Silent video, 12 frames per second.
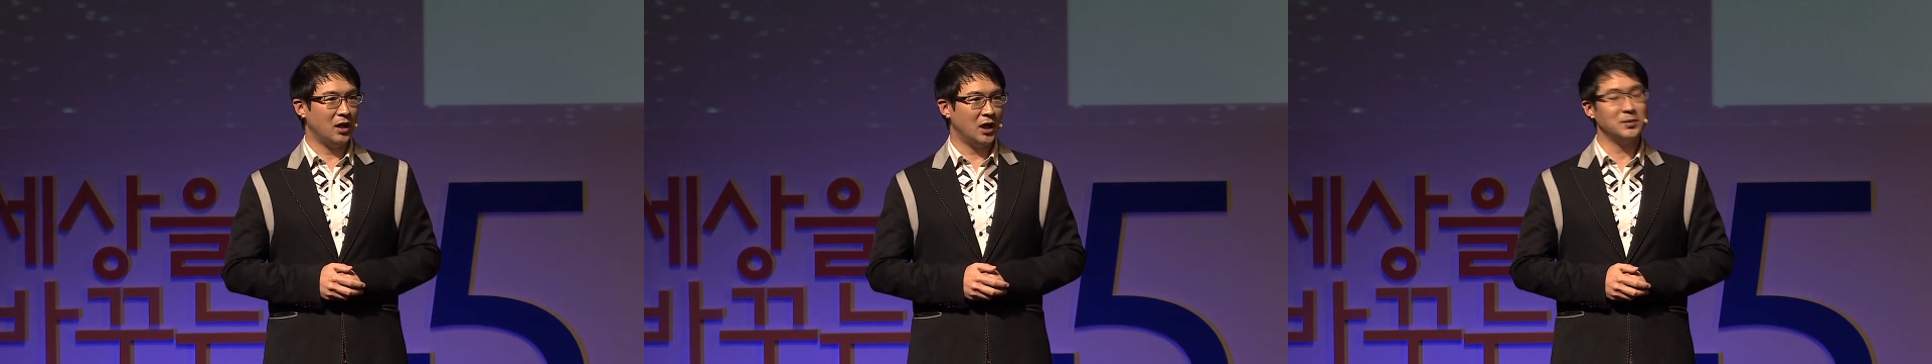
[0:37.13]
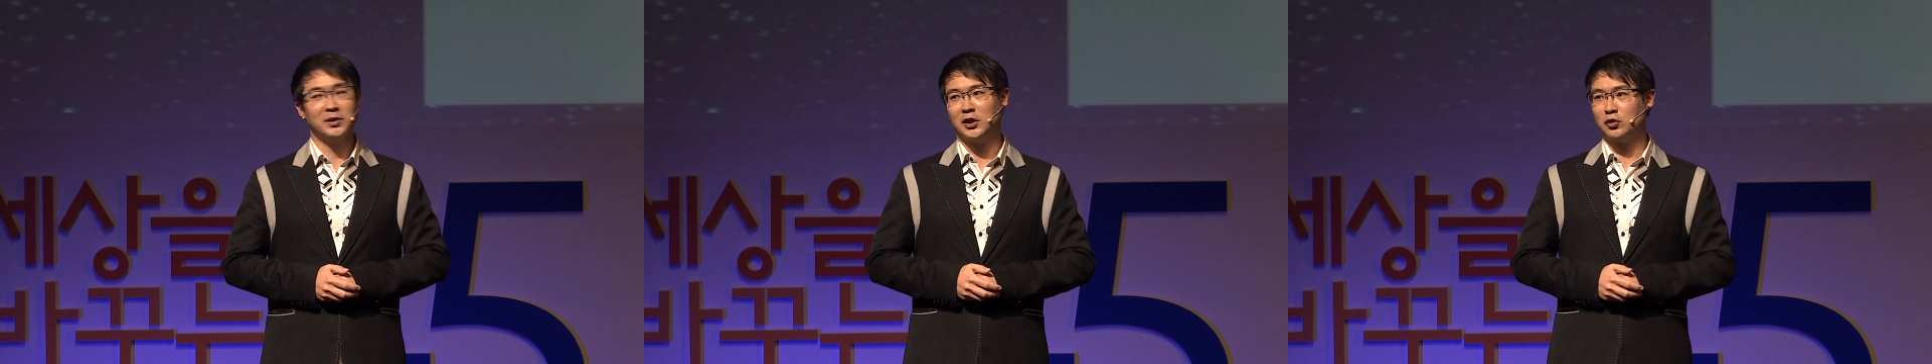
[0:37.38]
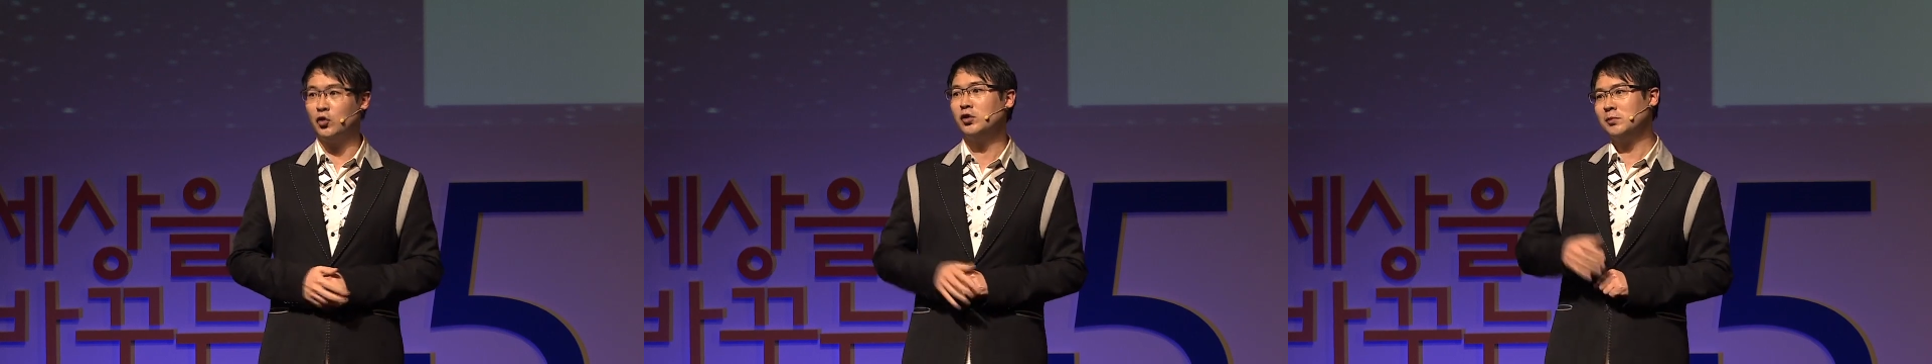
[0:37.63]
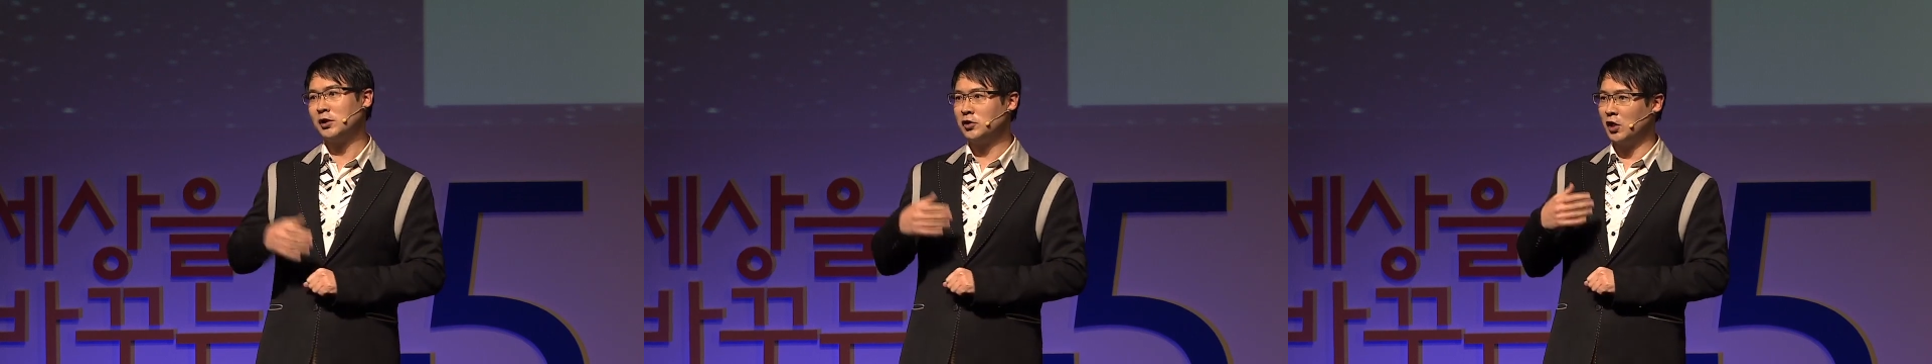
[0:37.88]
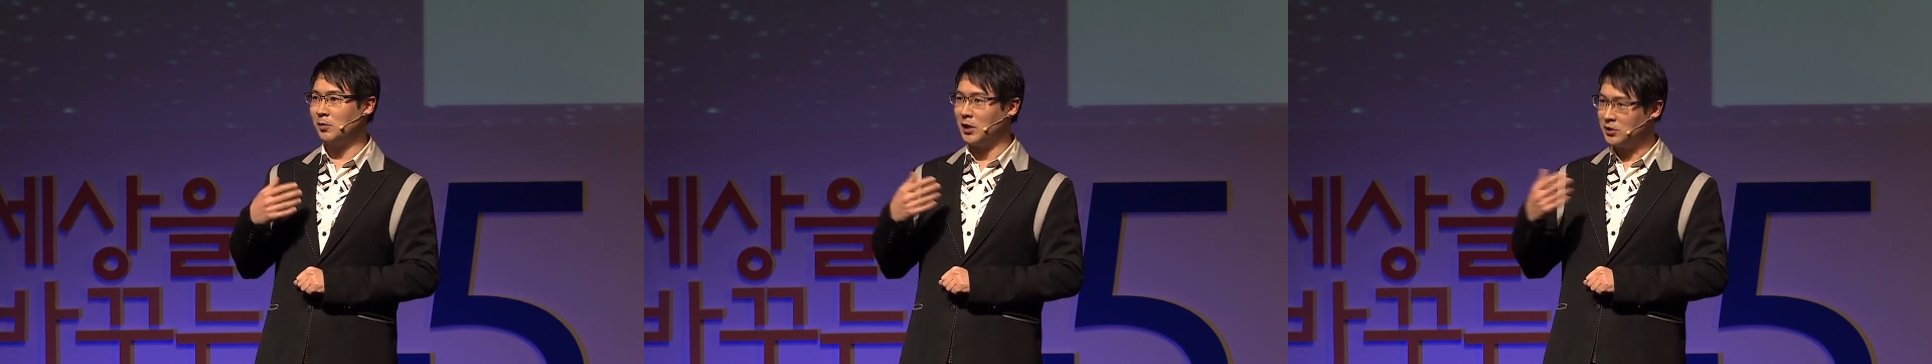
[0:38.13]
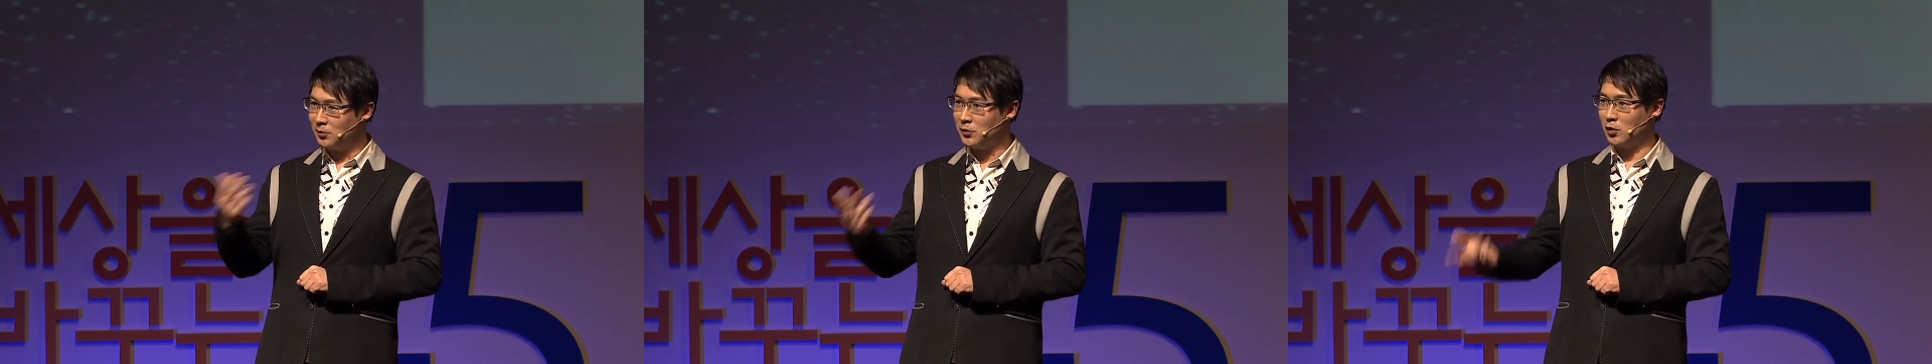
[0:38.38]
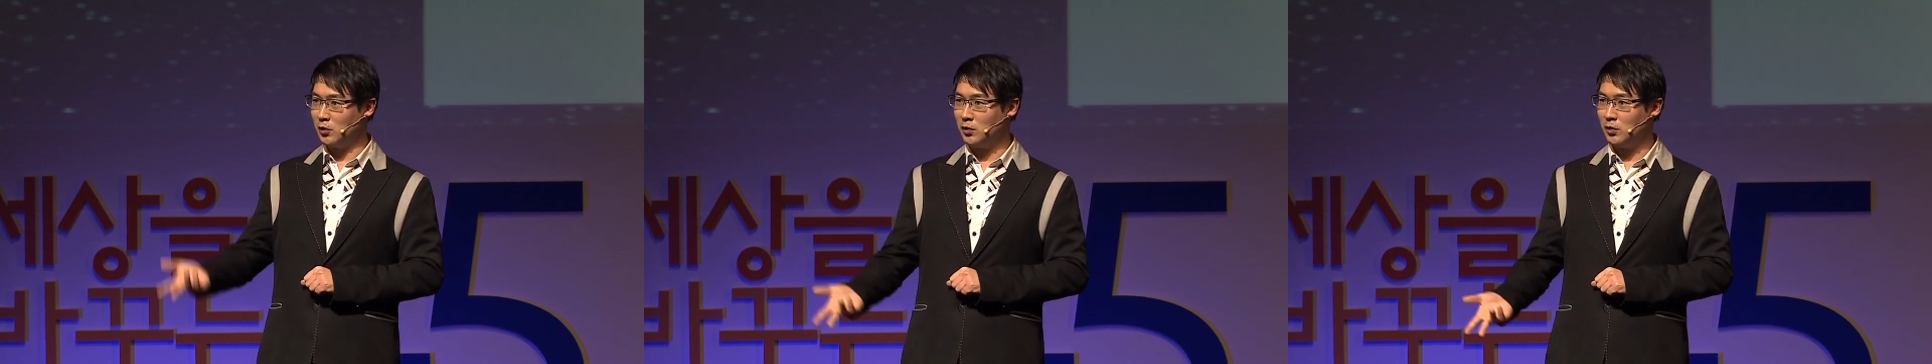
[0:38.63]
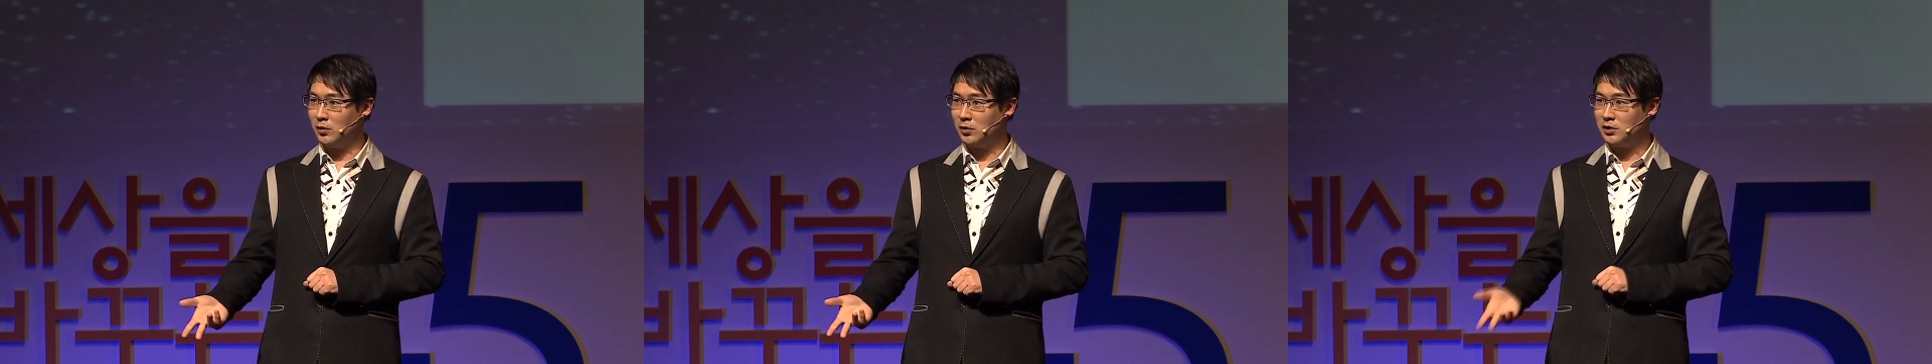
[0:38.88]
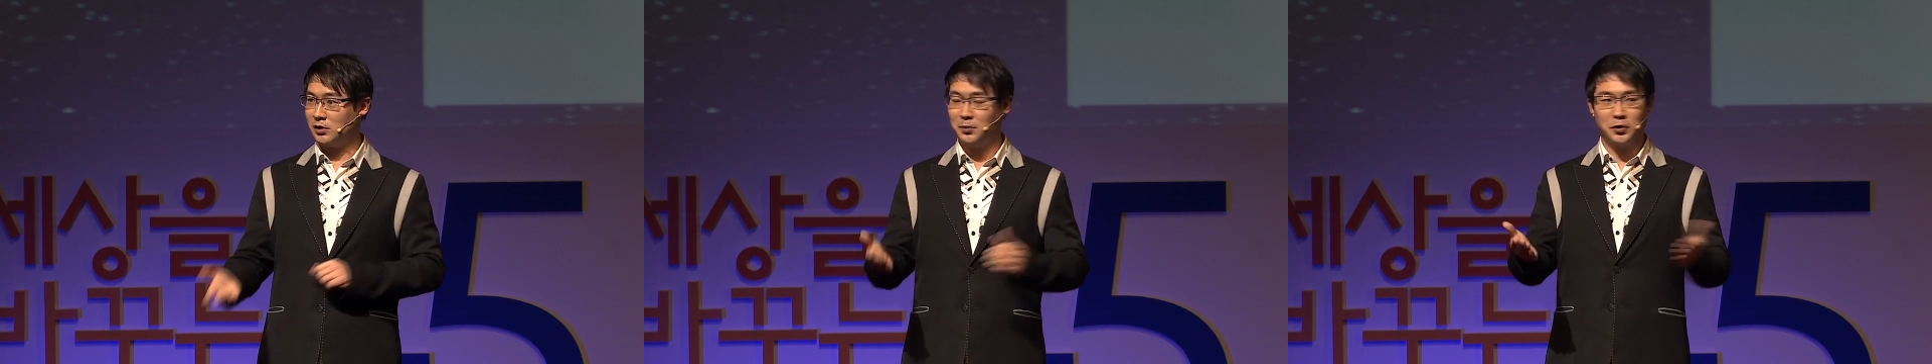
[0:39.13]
하지만 제가 교육마술사라고 말씀드려도 지금